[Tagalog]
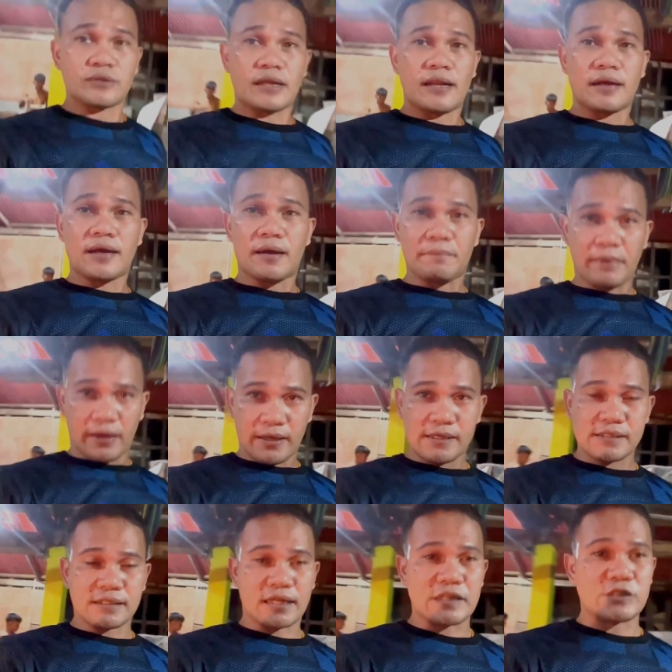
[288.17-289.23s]
talaga may
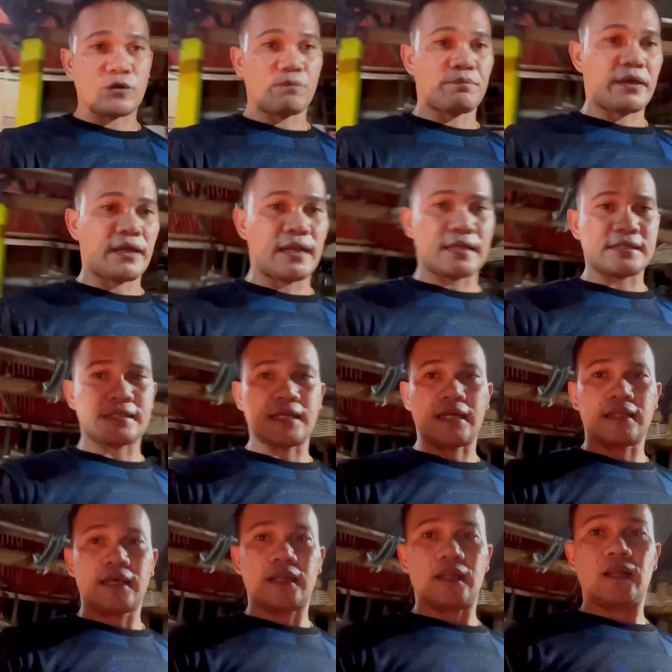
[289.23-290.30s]
stress yung piglets
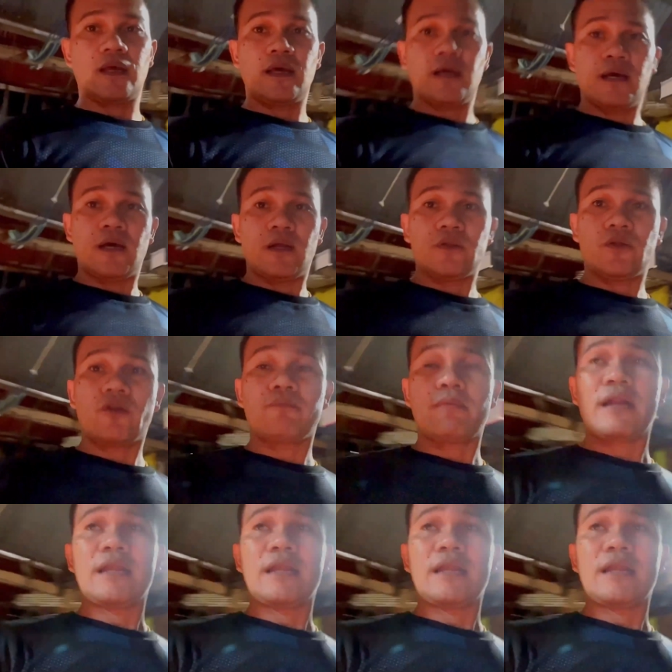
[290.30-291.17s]
natin. Normal